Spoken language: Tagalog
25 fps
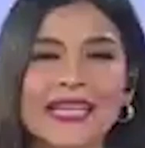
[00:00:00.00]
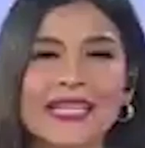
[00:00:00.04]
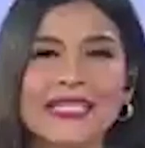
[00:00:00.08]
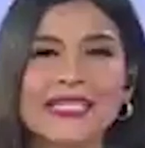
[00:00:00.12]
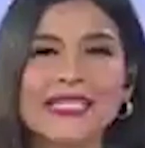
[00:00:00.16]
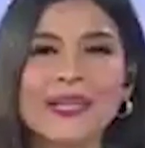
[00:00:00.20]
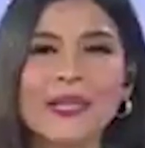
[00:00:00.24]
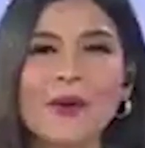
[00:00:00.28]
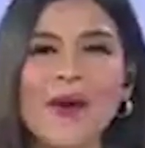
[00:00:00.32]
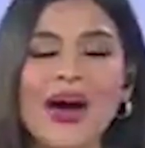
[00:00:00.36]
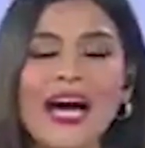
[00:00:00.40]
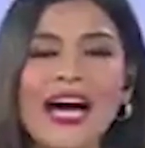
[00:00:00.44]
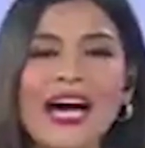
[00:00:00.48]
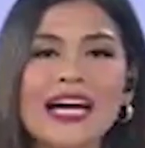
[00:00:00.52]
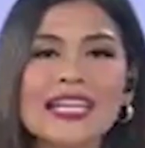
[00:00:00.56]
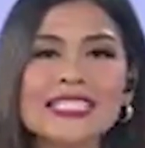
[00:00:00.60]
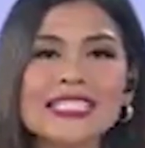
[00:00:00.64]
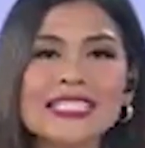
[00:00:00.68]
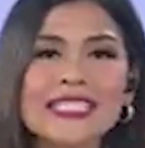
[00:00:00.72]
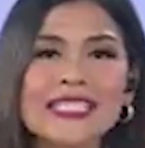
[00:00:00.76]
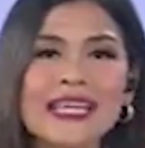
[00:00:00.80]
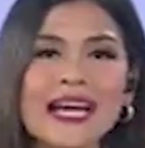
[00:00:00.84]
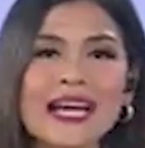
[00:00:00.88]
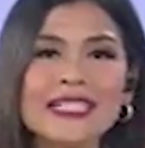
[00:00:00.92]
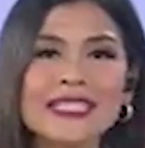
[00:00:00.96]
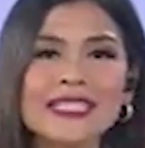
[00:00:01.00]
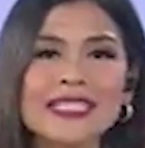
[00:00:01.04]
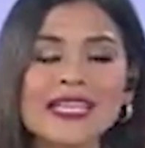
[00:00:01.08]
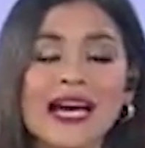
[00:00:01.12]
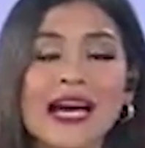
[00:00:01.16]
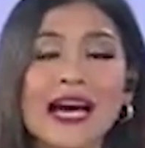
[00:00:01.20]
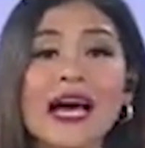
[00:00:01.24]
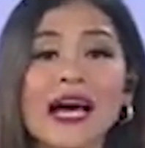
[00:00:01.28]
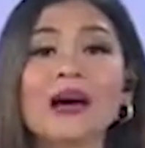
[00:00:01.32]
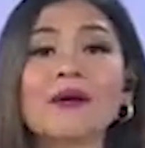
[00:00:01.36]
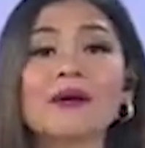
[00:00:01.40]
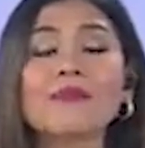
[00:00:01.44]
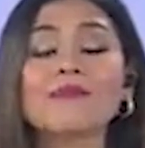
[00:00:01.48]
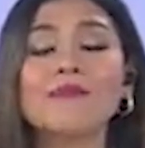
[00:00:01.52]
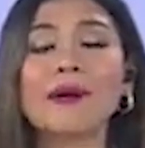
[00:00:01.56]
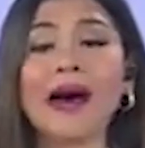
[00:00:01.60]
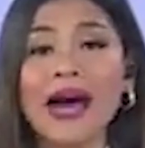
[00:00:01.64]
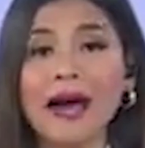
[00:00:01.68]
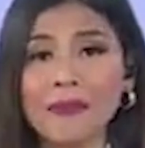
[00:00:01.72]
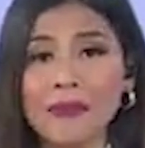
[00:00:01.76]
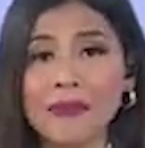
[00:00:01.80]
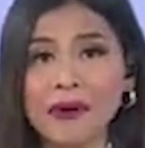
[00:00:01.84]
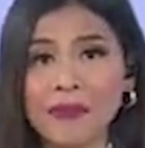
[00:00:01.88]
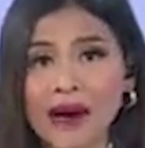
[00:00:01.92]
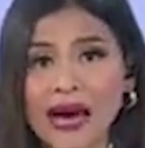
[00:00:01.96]
Sa wakas, sinasahang
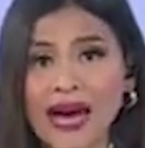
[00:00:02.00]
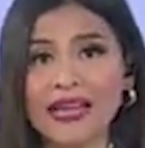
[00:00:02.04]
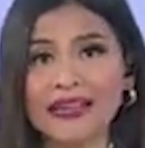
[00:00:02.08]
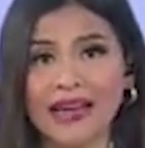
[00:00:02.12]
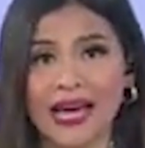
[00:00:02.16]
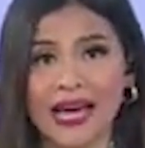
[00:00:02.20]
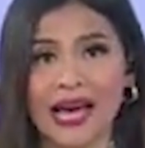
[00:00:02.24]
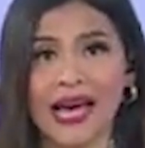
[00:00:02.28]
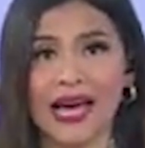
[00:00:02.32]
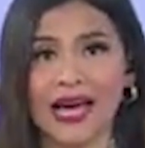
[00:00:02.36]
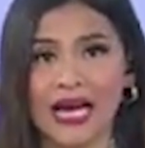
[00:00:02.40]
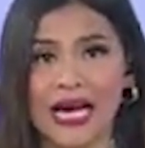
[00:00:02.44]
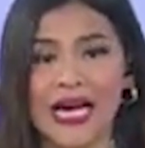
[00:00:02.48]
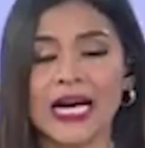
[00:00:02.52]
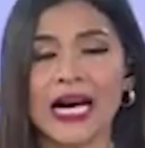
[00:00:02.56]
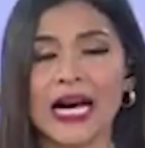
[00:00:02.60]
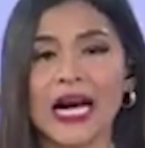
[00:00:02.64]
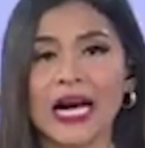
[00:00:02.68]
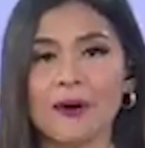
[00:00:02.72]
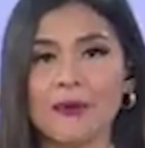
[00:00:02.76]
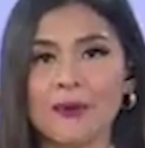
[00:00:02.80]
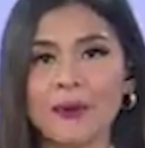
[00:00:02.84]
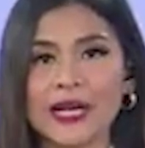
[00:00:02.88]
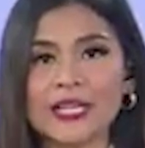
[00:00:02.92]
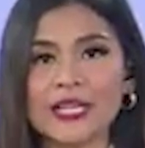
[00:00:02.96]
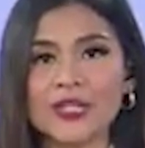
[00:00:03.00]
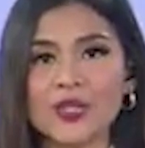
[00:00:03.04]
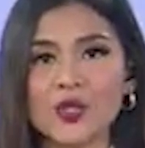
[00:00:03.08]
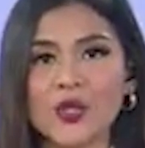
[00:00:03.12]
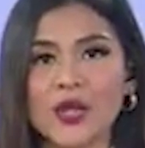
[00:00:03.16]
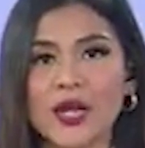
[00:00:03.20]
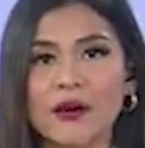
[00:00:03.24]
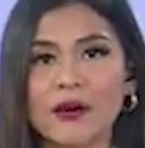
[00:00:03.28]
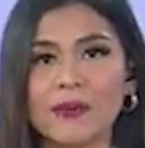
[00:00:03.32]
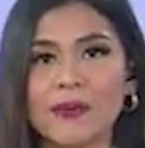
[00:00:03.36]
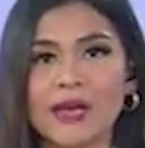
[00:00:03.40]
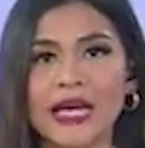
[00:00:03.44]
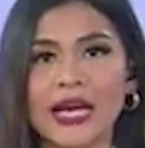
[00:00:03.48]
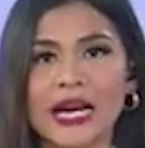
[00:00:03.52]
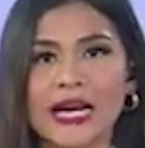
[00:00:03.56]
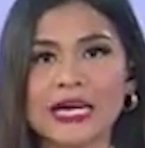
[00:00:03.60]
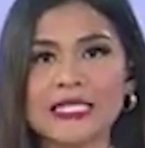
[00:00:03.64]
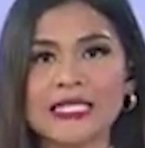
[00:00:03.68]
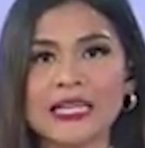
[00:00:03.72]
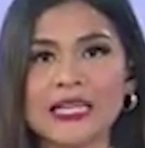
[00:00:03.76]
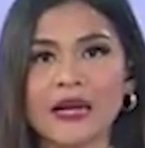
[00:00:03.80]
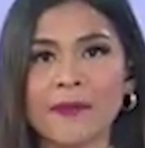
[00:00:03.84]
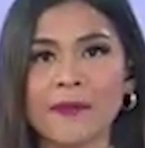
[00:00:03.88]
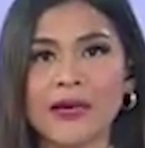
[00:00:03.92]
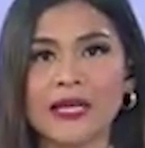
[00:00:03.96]
bababa na ang presyo ng
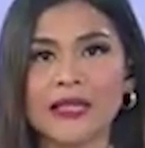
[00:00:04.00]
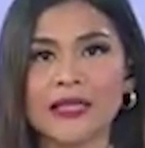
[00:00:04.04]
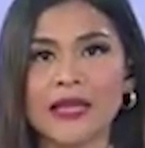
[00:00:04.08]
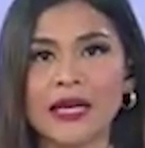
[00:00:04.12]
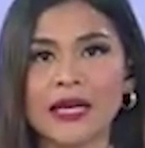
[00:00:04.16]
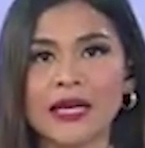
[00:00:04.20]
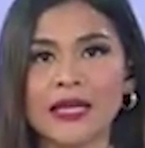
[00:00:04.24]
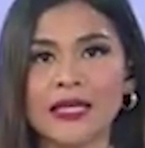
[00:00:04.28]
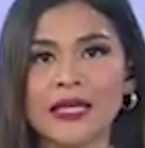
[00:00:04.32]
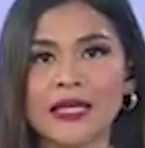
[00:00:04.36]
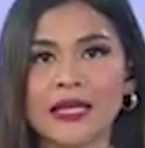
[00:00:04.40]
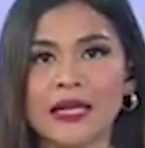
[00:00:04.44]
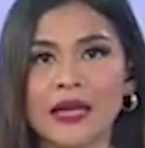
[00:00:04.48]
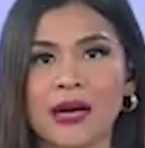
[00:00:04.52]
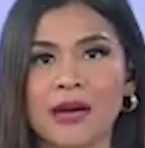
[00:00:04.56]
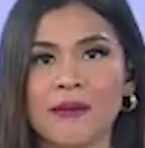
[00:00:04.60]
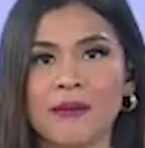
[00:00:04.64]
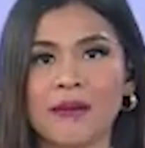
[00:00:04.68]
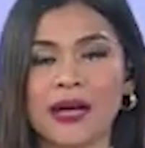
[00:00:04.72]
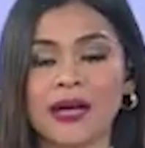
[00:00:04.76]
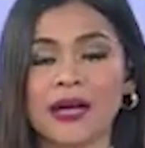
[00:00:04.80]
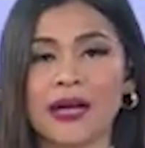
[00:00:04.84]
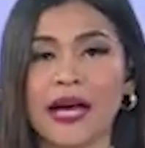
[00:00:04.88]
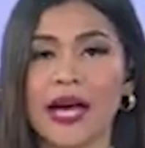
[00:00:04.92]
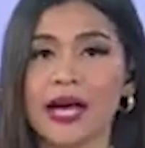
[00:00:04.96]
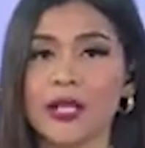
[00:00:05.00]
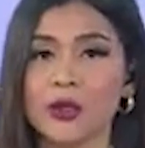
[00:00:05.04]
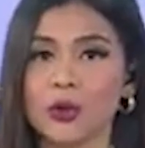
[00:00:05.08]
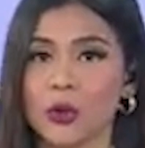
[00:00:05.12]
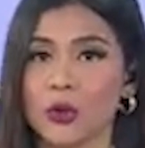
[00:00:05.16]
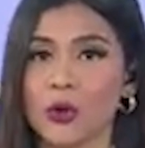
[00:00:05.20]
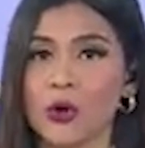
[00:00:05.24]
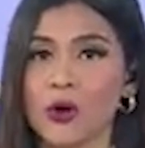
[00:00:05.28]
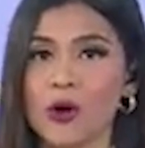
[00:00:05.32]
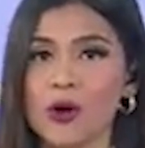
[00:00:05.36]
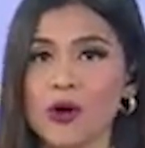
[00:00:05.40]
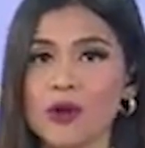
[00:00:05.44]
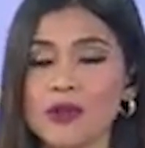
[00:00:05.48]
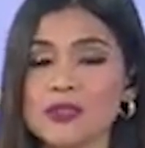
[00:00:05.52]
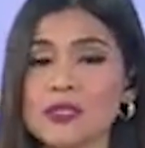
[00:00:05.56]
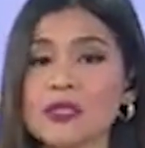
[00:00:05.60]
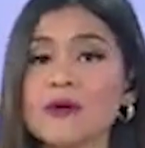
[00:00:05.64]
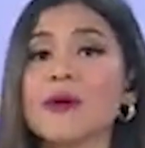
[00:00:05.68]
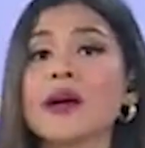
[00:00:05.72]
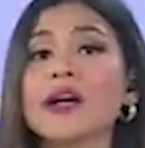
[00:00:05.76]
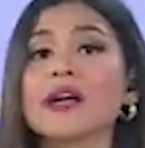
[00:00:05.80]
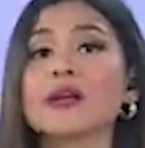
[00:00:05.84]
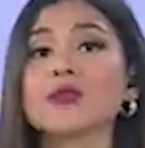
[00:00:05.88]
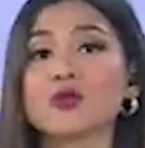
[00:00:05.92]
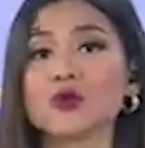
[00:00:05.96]
bigas sa pandaigdigang merkado sa
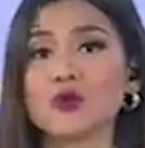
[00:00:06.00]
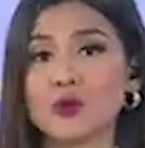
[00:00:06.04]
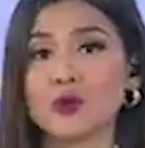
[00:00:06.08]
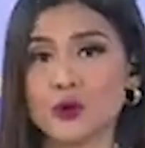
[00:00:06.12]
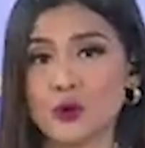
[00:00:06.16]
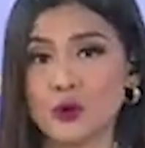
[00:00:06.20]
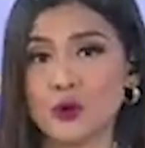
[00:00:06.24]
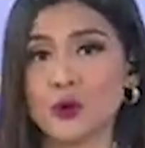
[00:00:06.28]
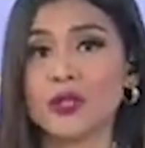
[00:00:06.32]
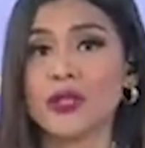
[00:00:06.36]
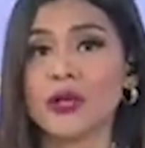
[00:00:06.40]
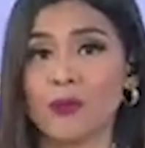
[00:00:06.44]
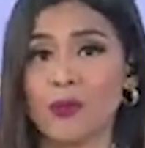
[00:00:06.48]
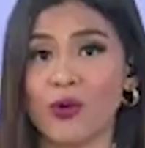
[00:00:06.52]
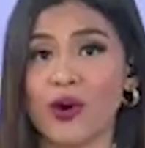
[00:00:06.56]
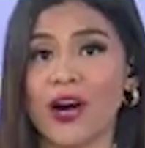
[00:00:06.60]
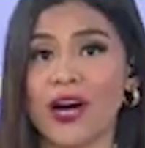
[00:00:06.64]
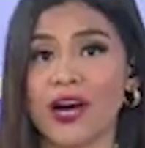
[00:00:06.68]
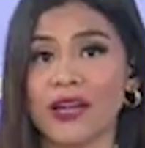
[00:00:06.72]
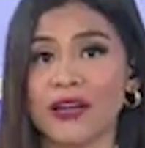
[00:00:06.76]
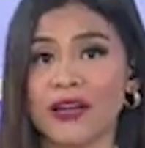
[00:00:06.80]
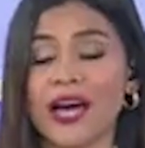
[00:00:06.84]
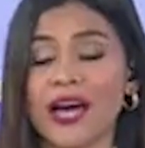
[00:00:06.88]
mga susunod na buwan.